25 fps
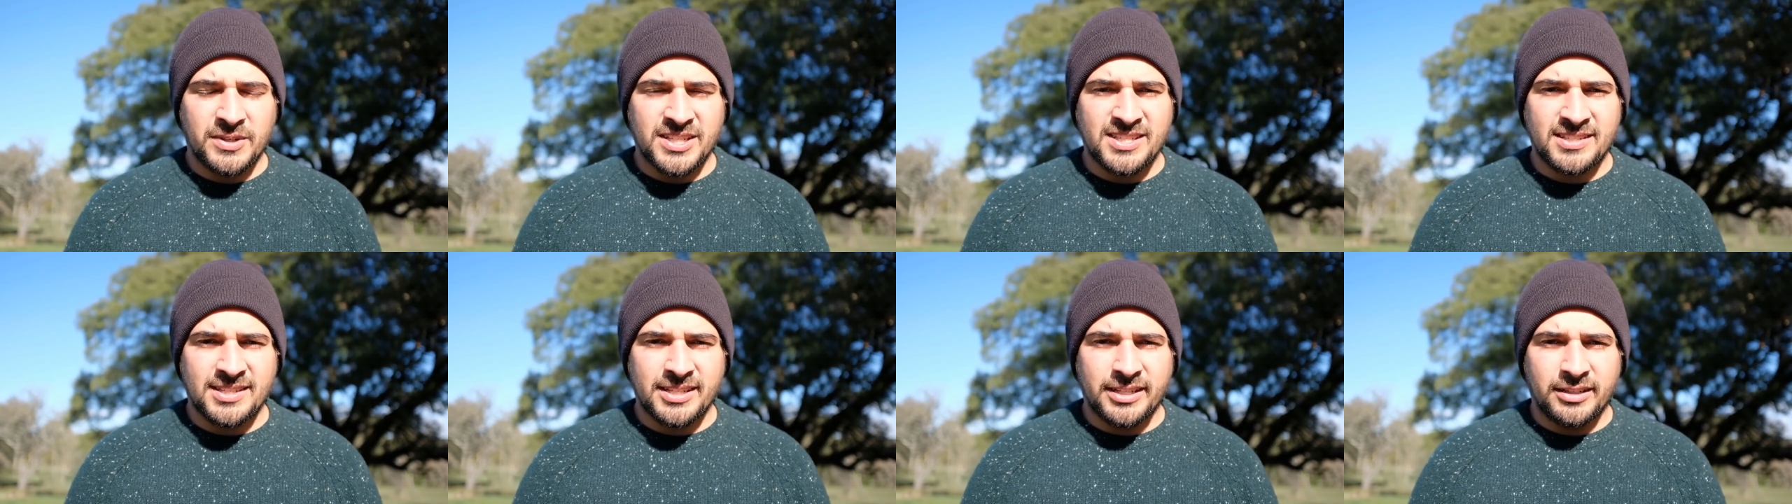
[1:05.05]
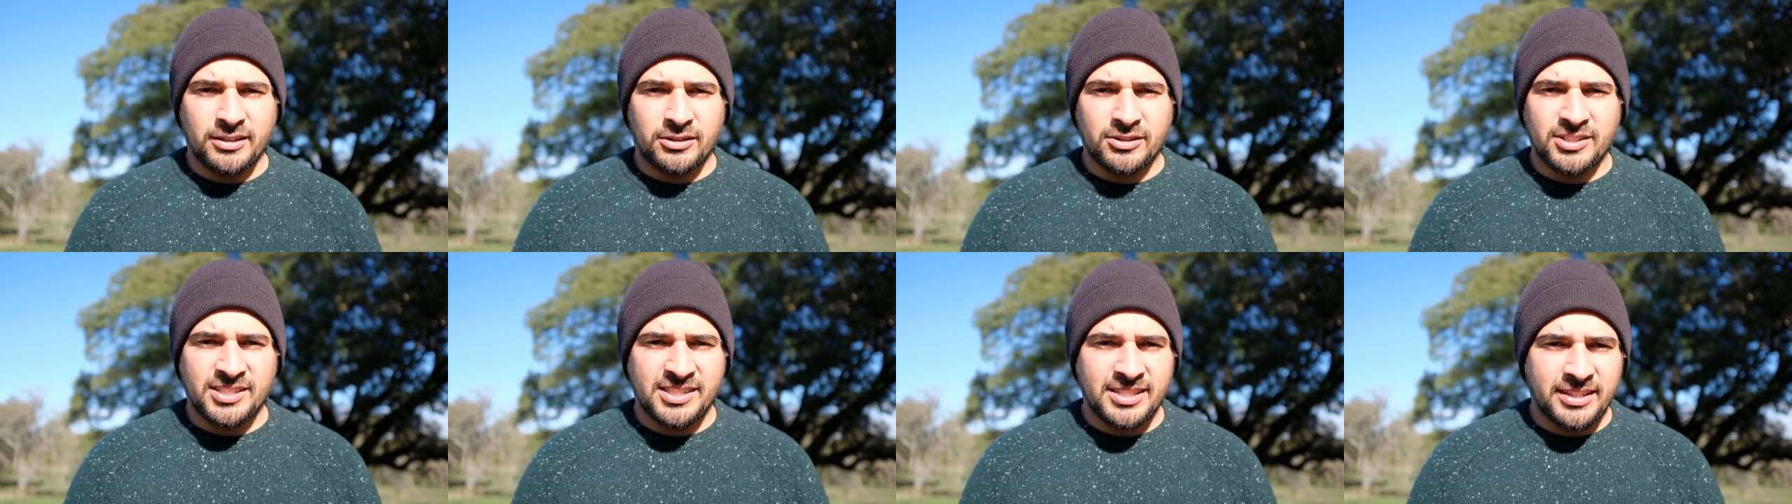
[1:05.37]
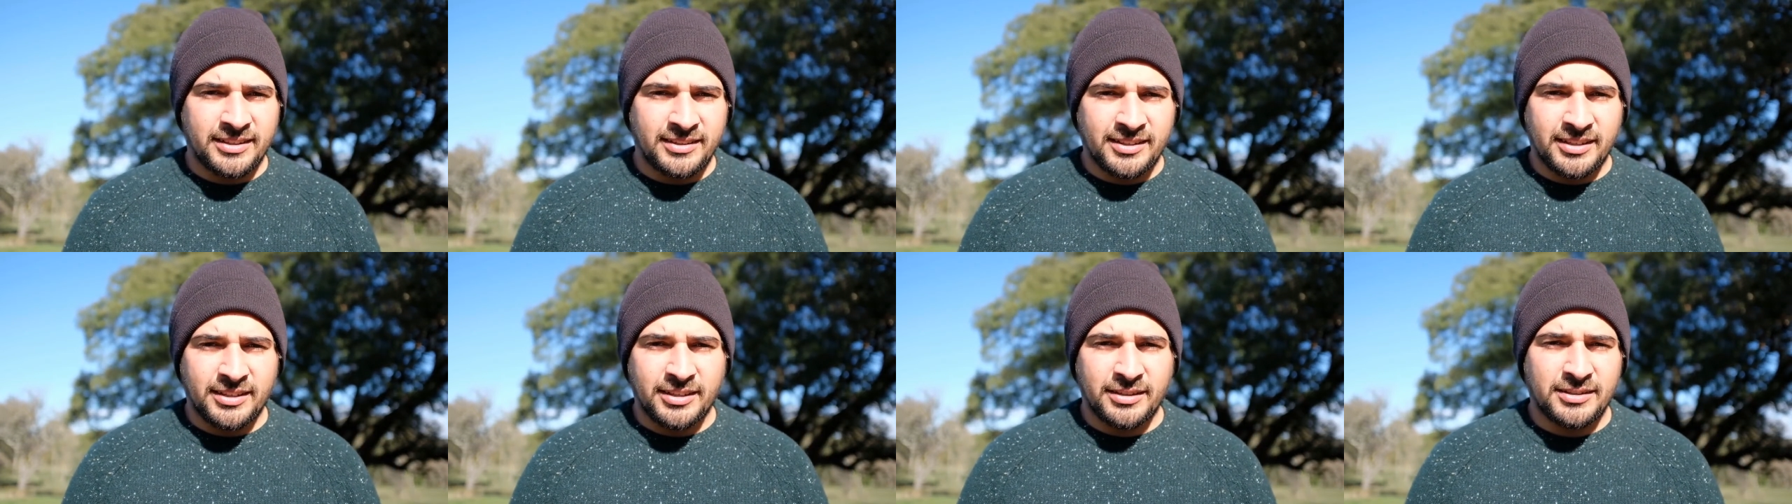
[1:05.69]
baisser
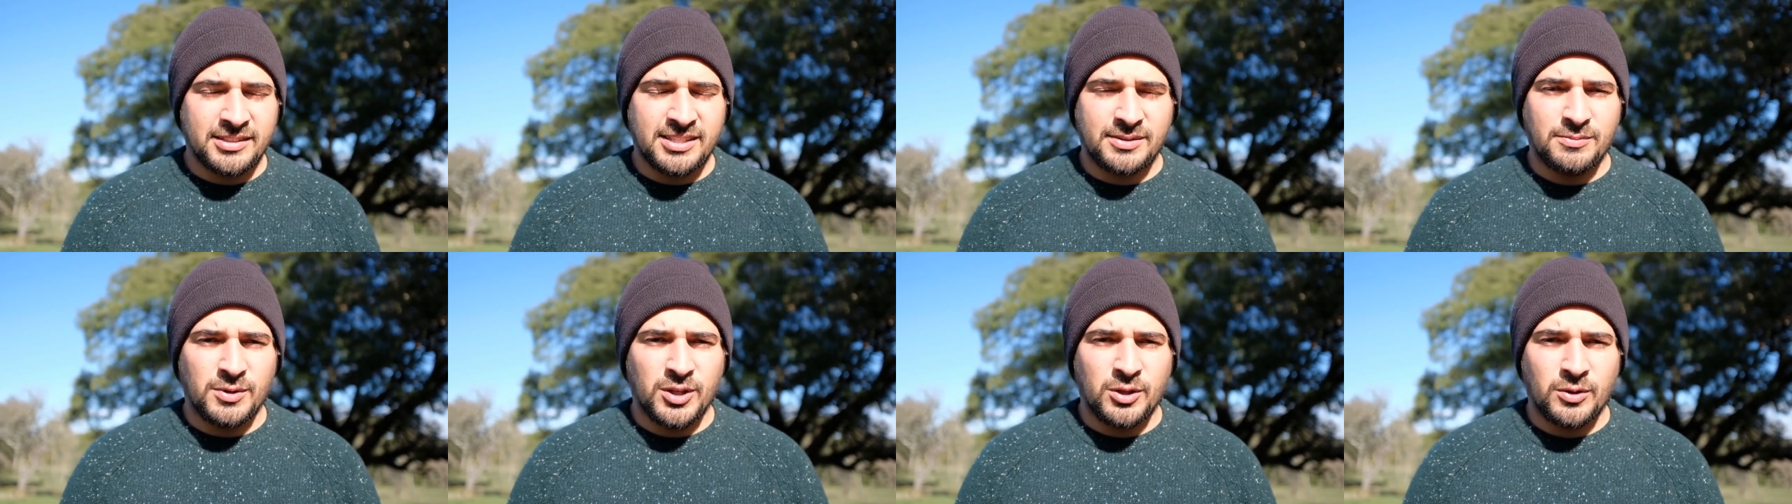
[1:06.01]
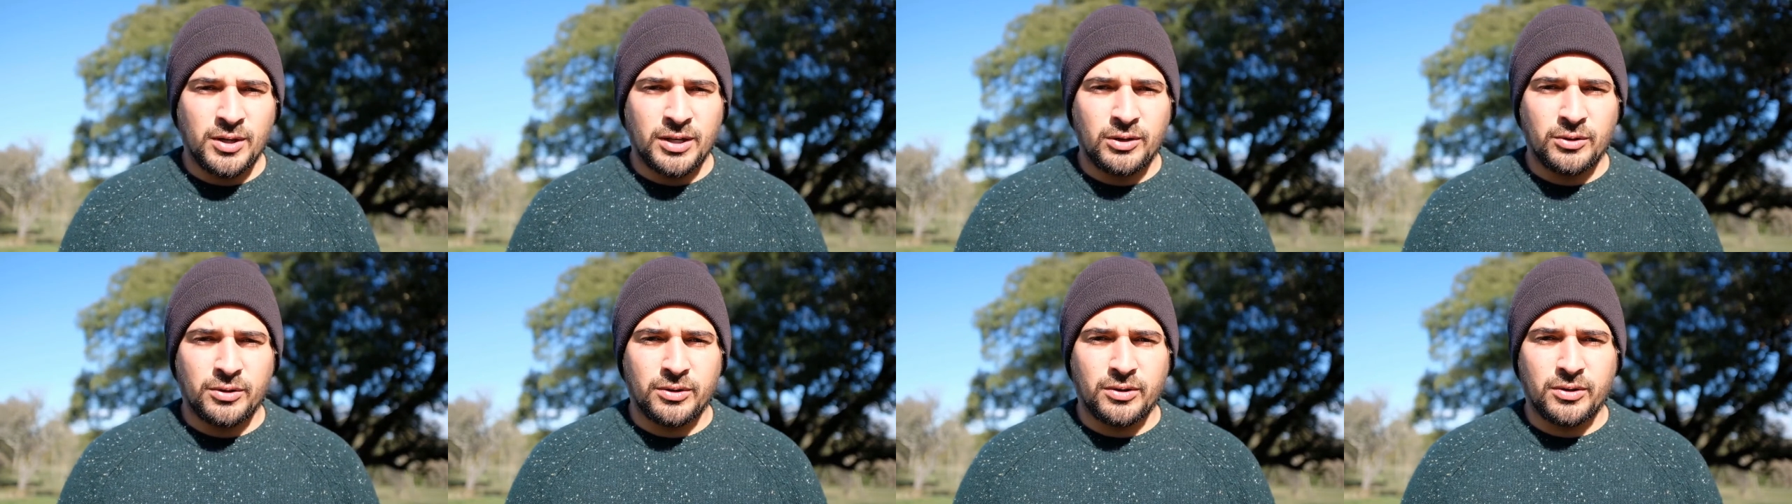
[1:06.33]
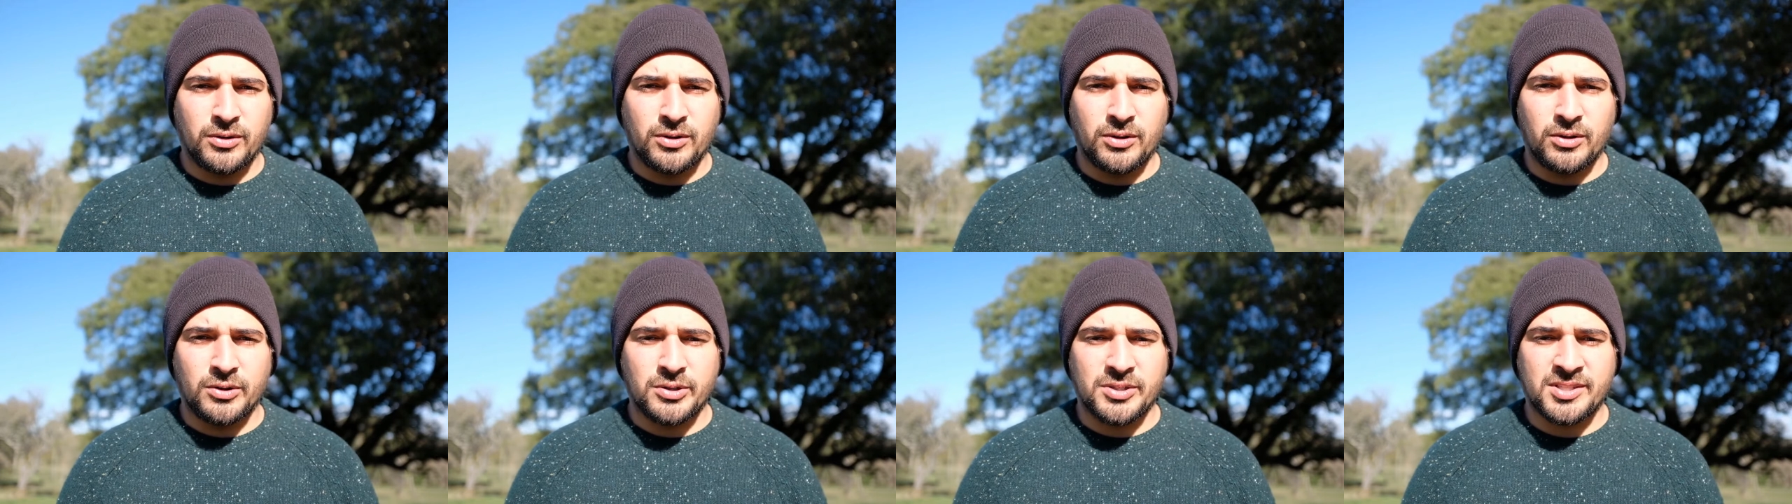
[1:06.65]
l'anxiété, diminuer
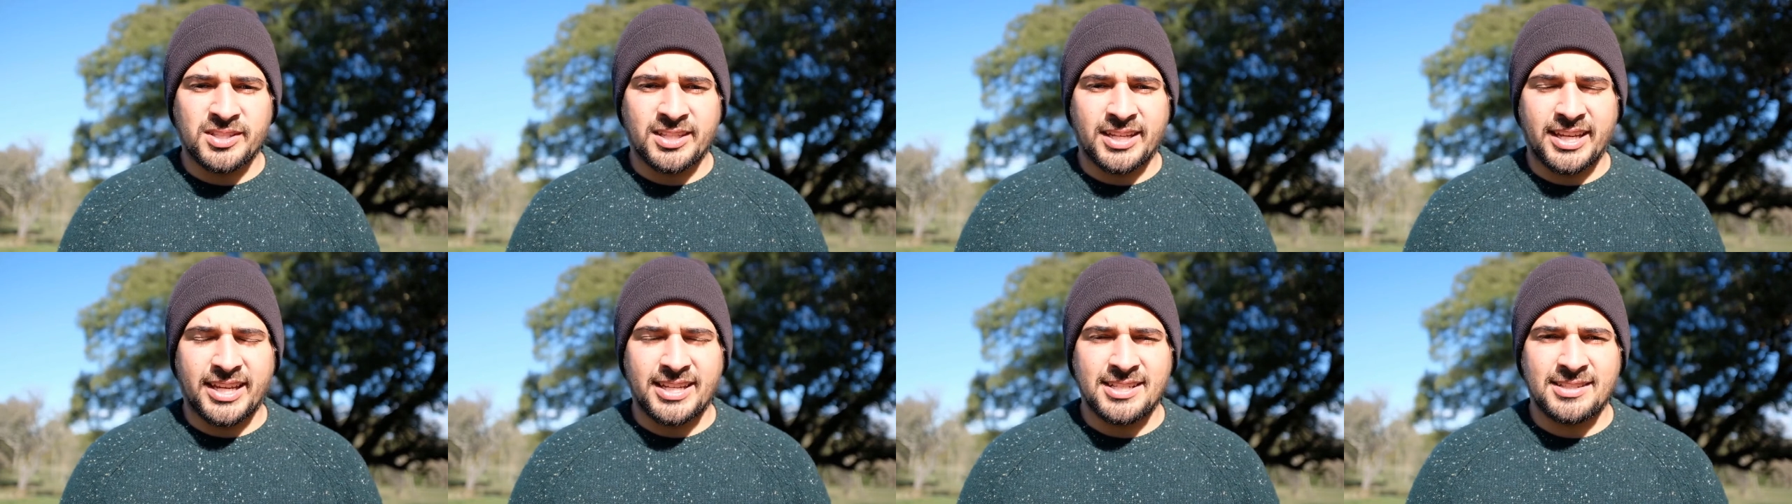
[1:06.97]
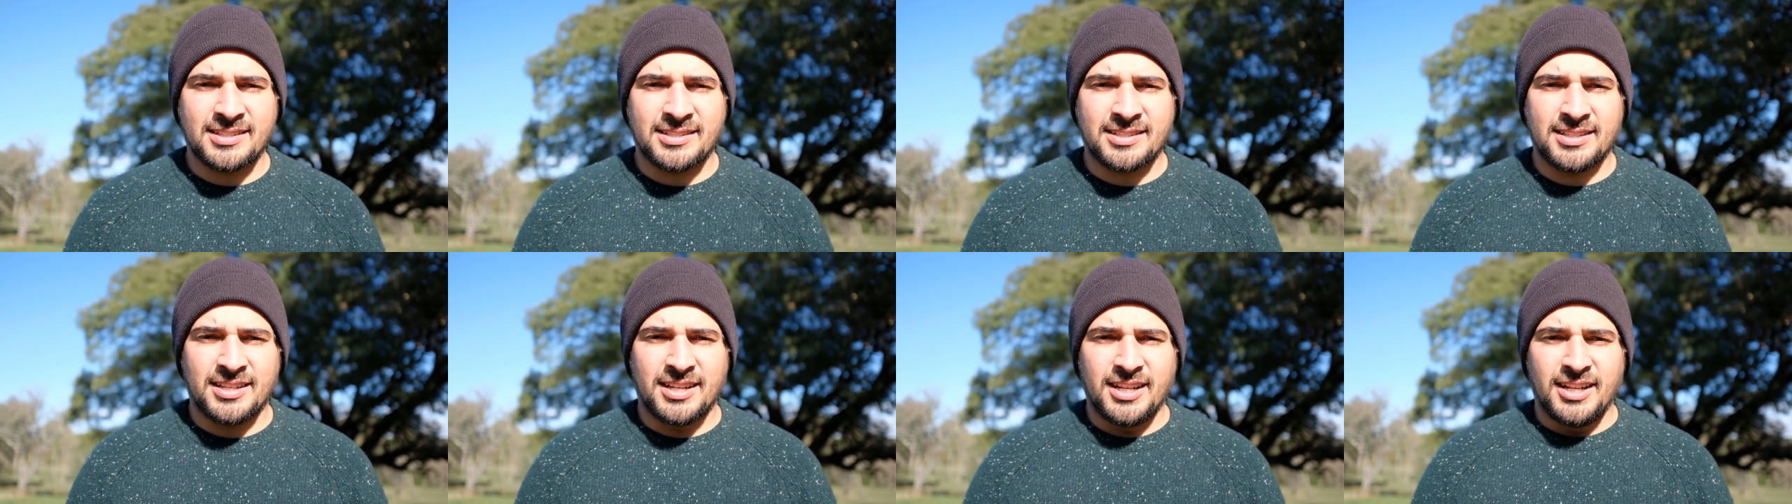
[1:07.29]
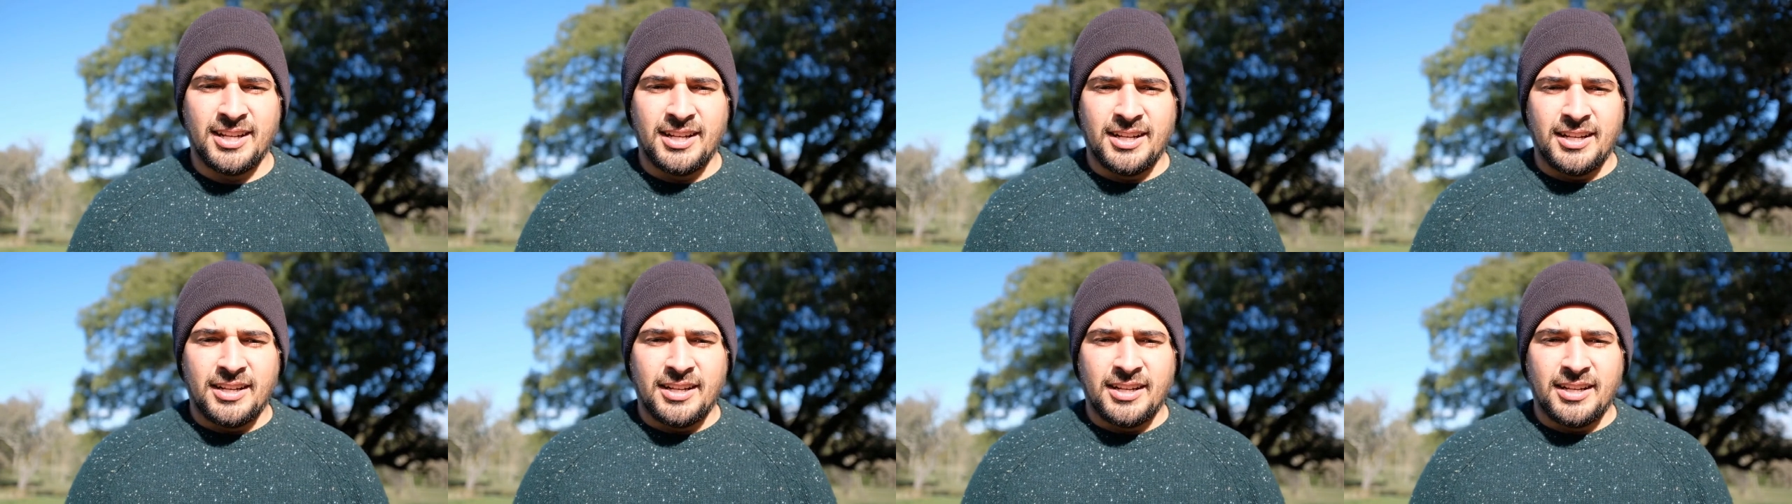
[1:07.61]
le, stress.